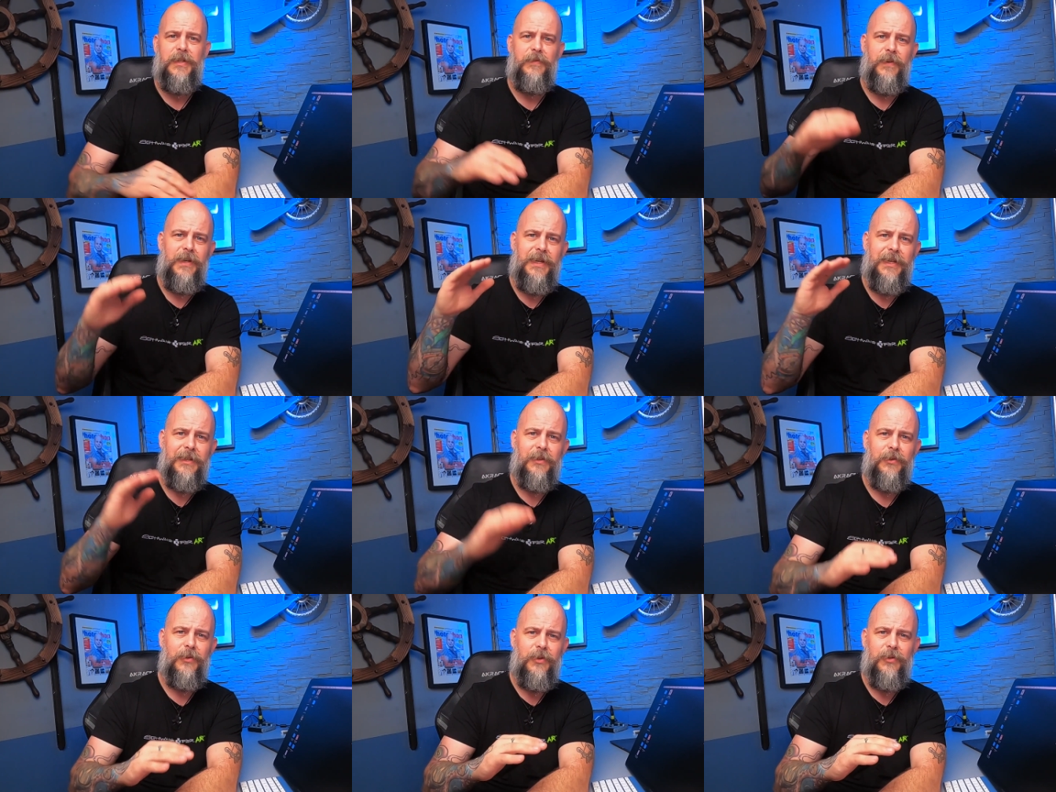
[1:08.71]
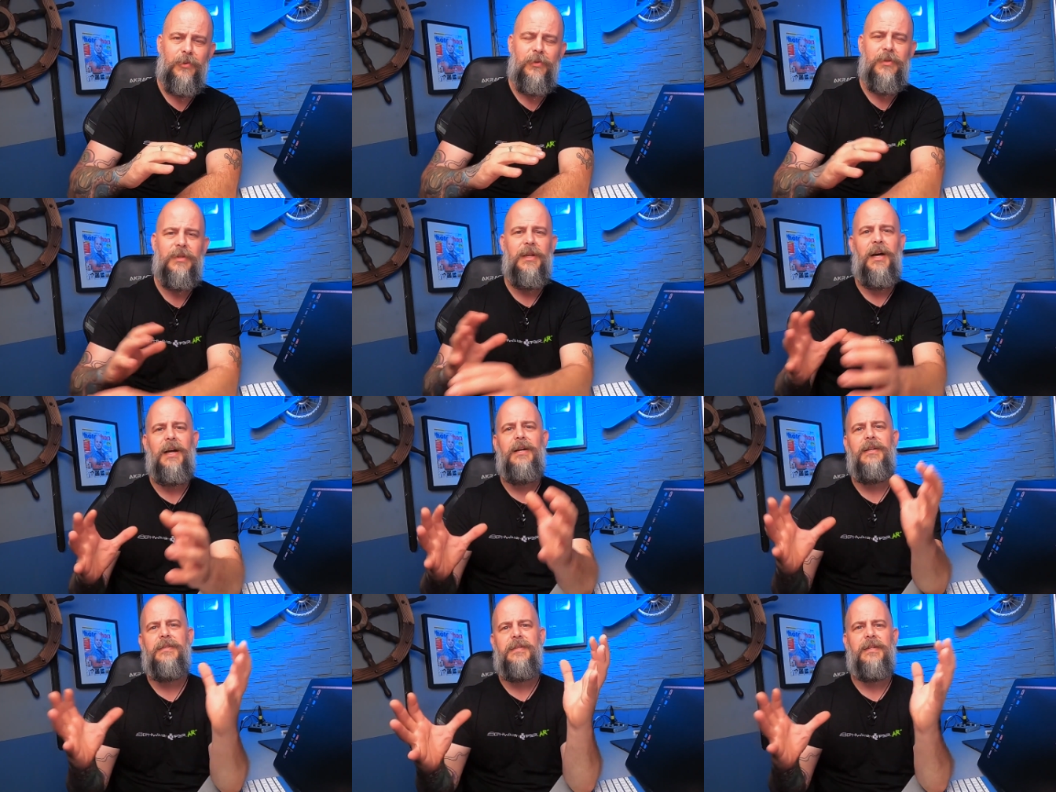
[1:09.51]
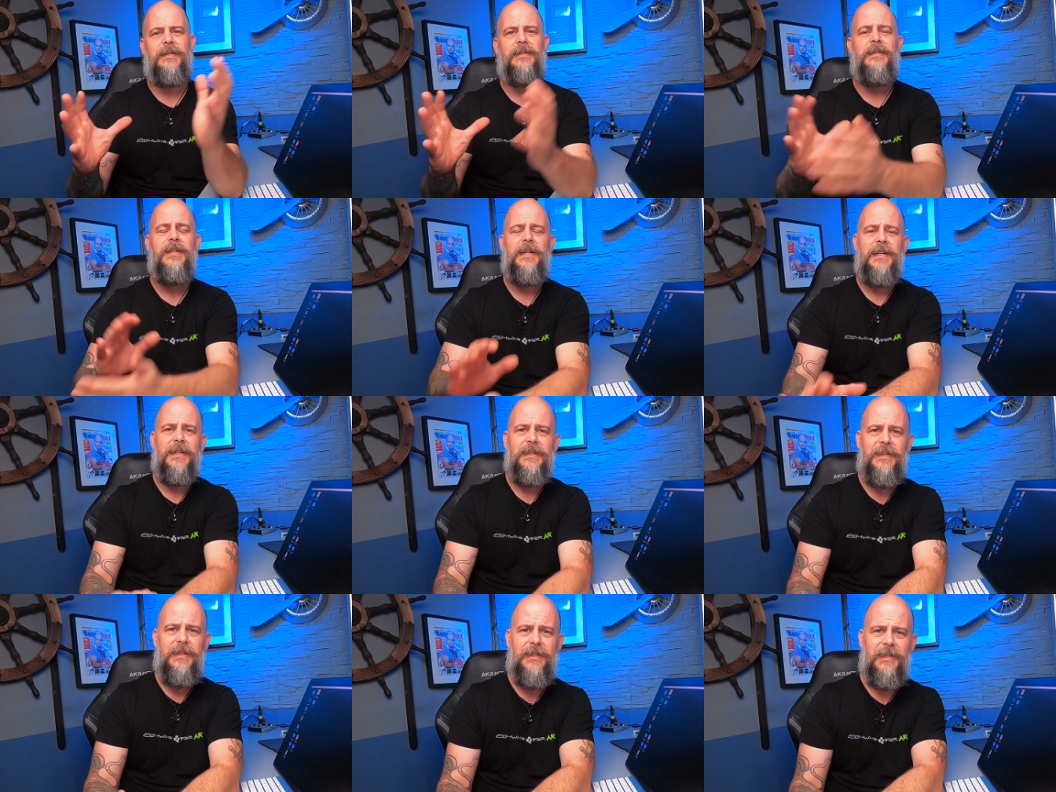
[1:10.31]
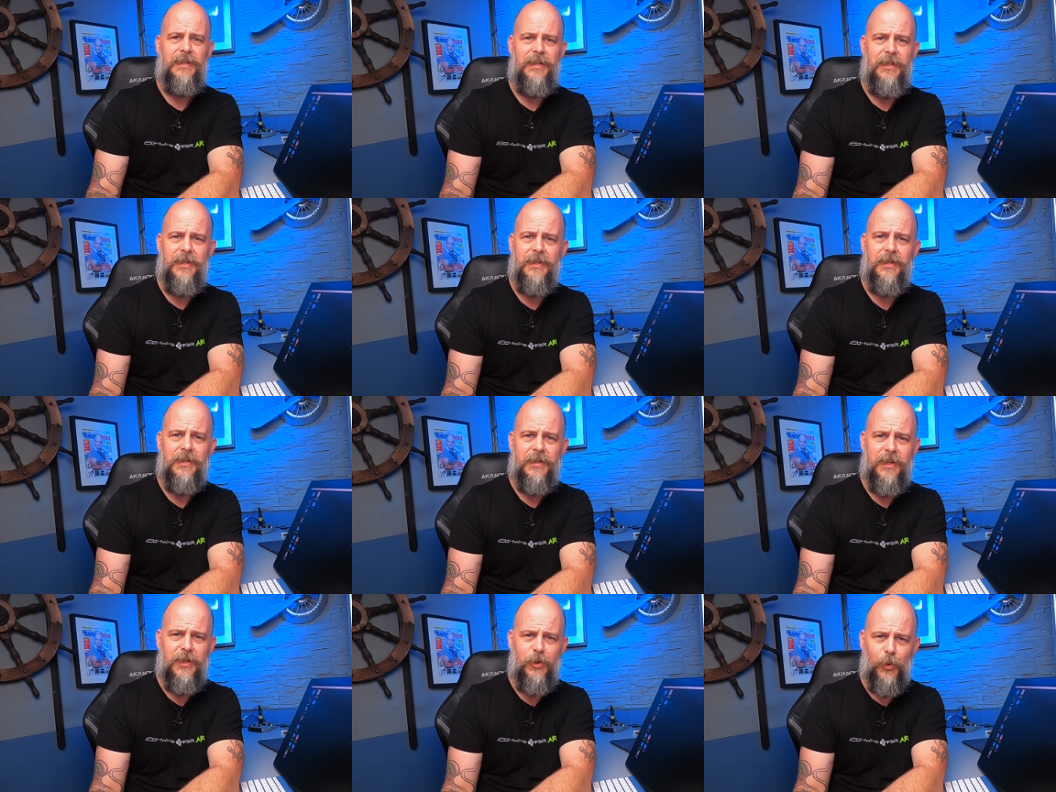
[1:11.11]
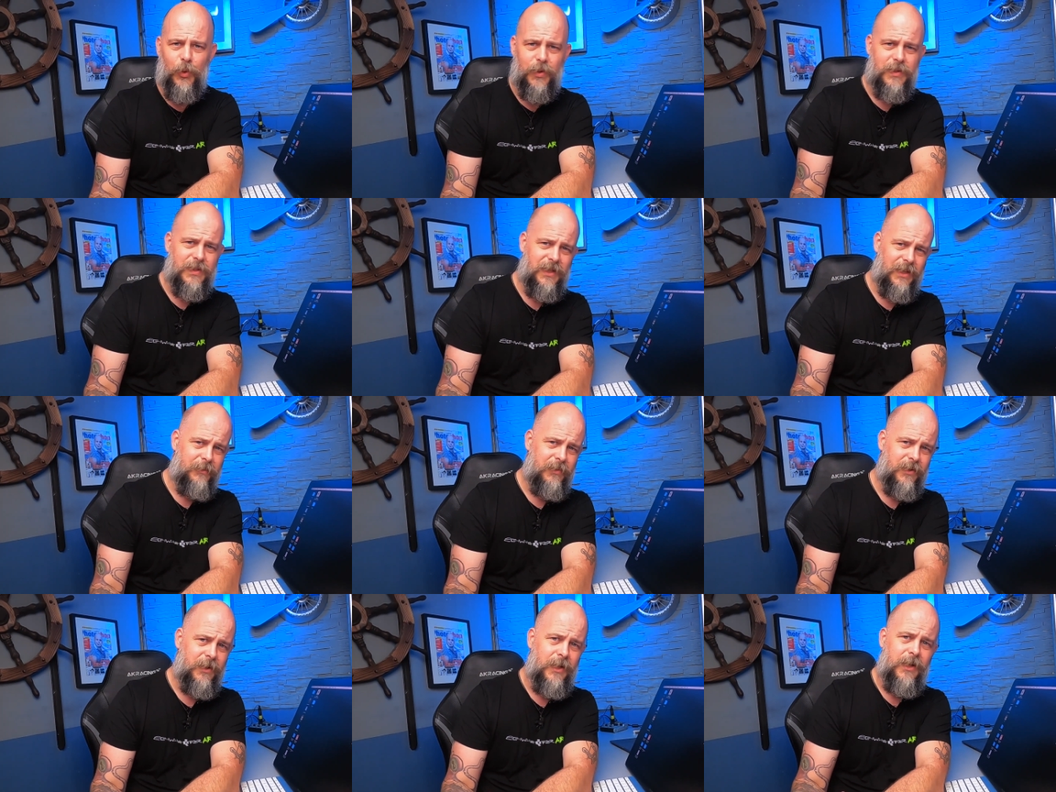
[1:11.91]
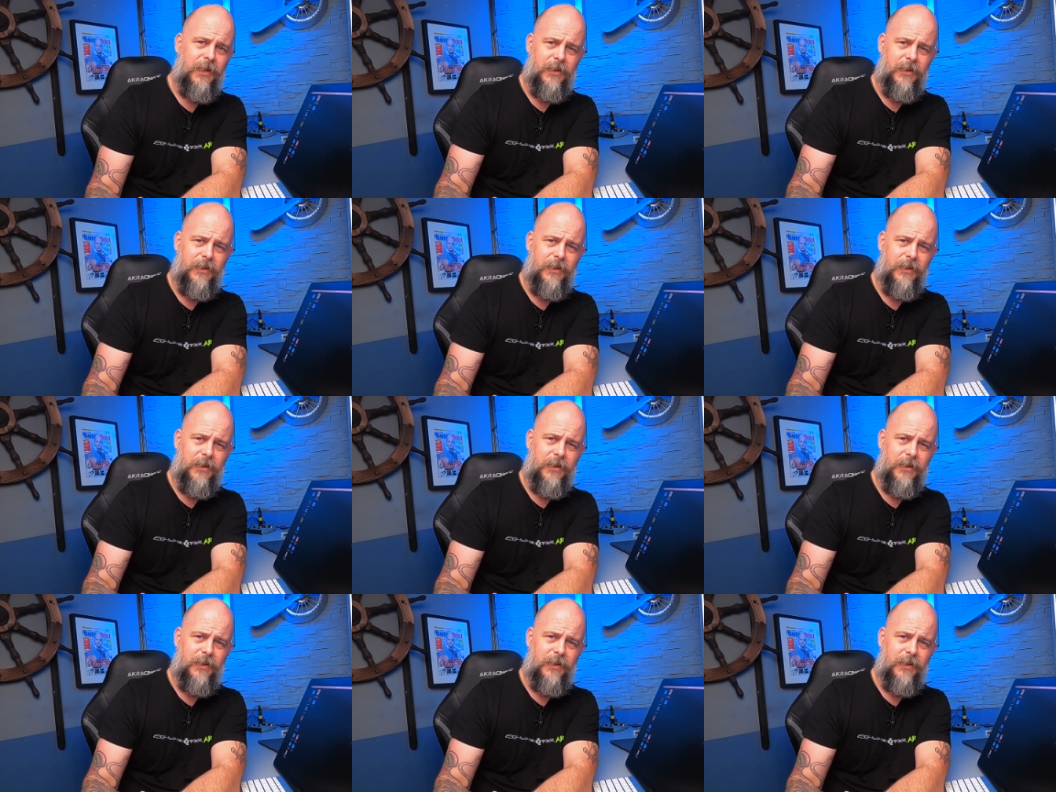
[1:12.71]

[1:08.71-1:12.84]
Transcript: Ich verlinke natürlich unten alle Sachen, die ich hier genutzt habe.